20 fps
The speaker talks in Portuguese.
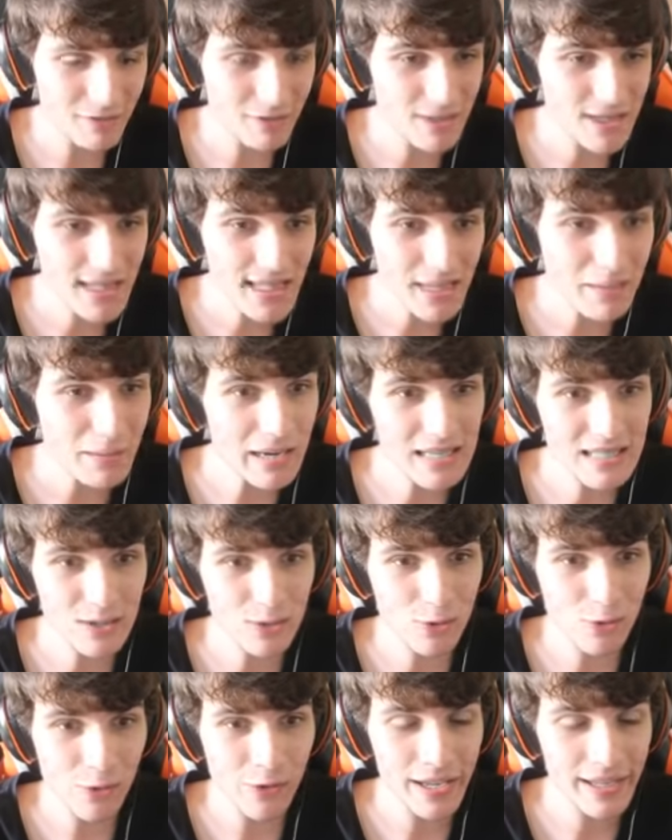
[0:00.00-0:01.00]
Você tem mais
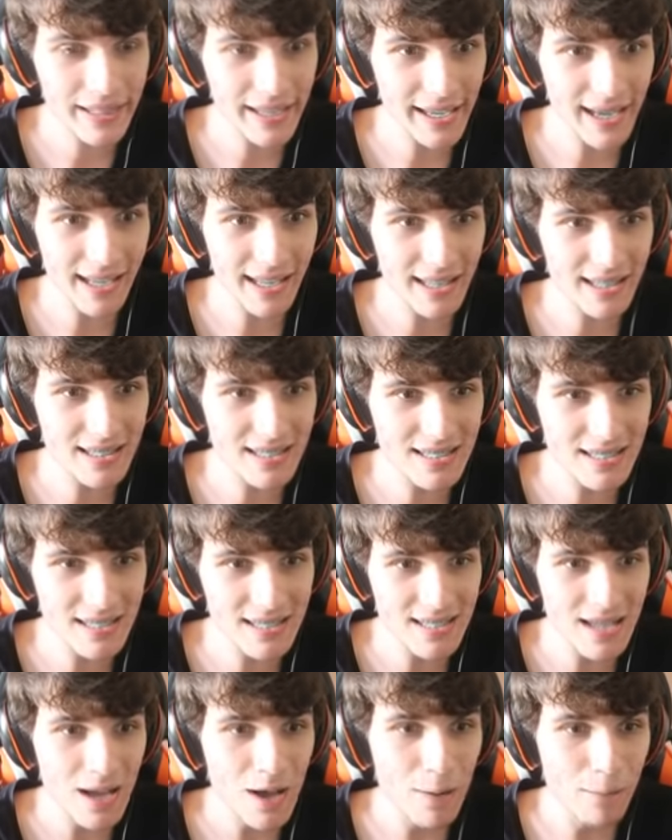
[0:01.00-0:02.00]
algum item além
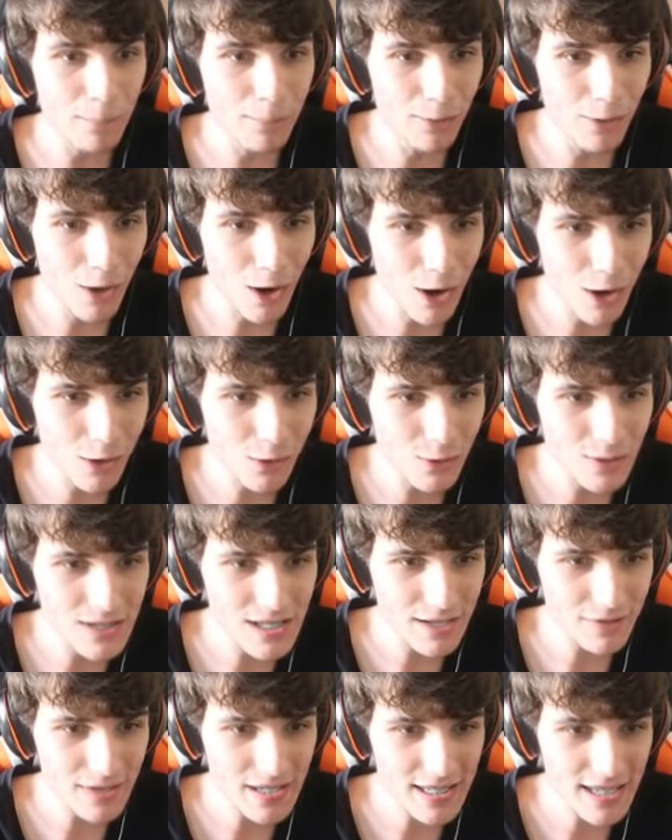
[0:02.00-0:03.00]
desses blocos
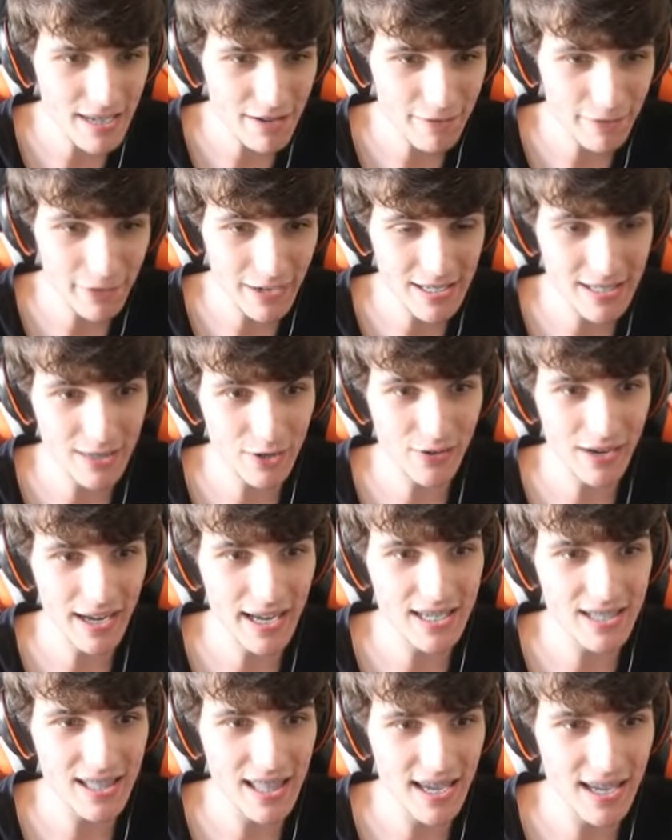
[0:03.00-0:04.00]
invisíveis. Eu
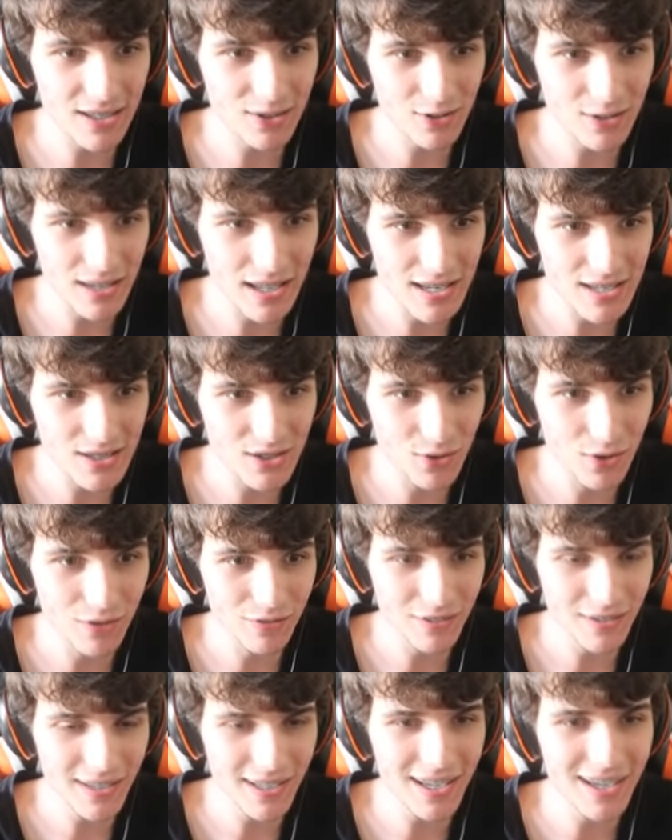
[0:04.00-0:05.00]
caí dentro deles de
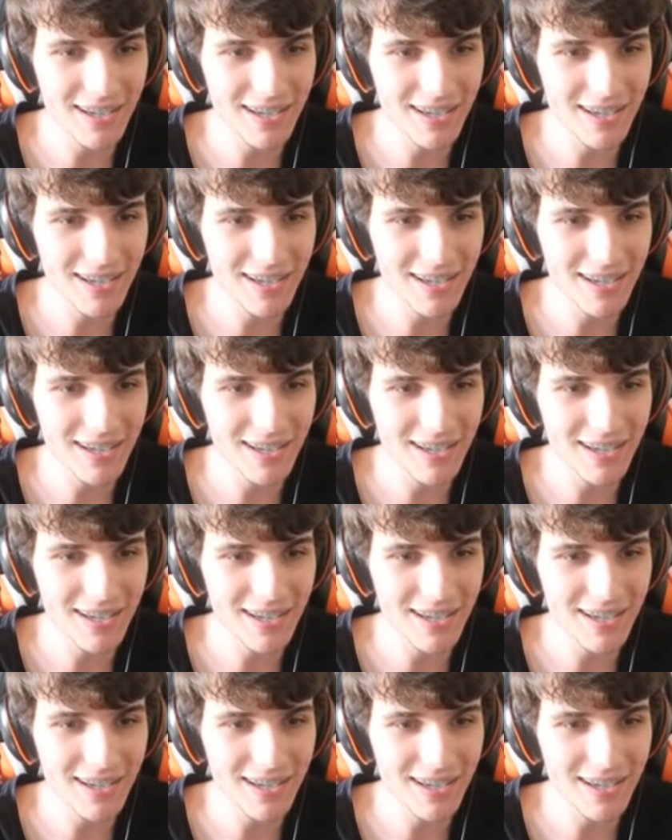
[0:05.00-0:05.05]
novo.